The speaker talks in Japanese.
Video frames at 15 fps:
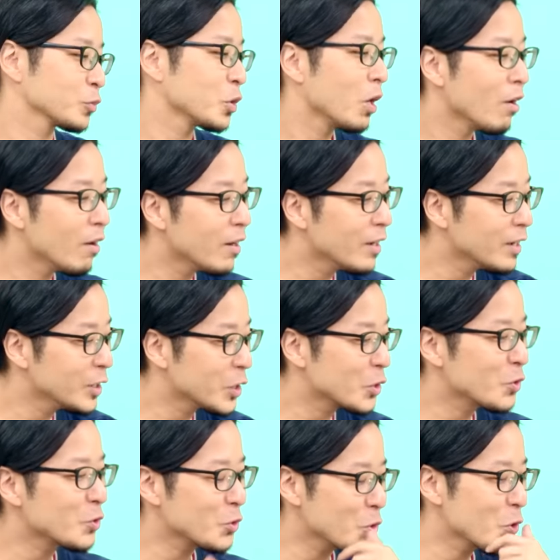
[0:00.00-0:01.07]
あな
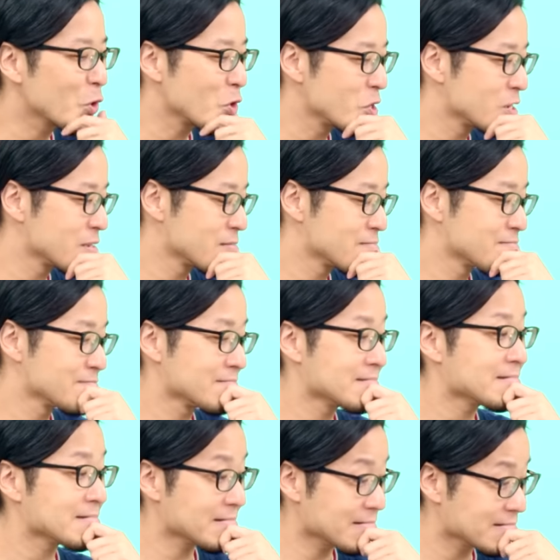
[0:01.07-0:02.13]
るほどいう曲なんですよ。はい